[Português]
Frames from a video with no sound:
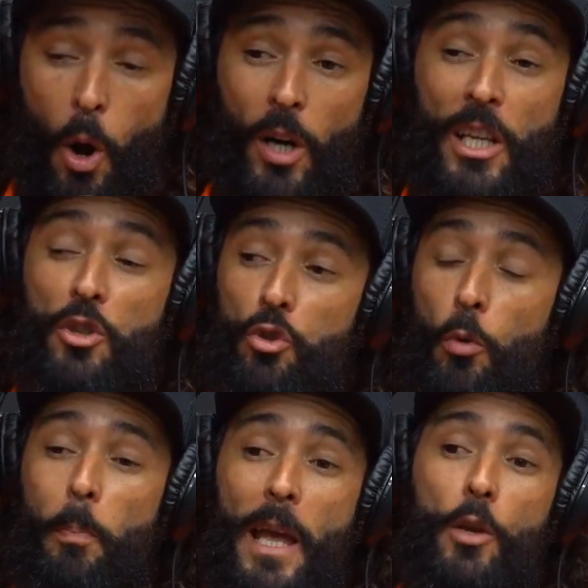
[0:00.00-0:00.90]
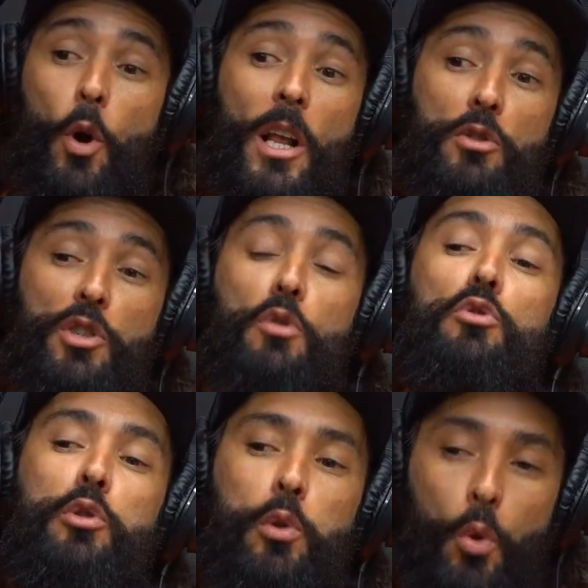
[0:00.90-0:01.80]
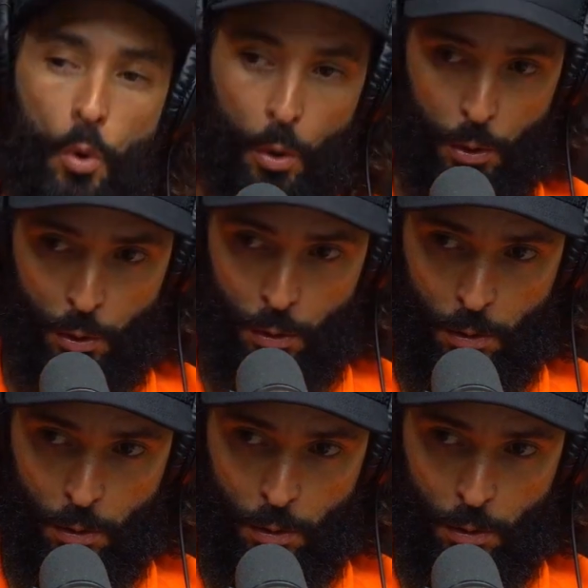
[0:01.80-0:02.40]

ordem superior aos seus lucros.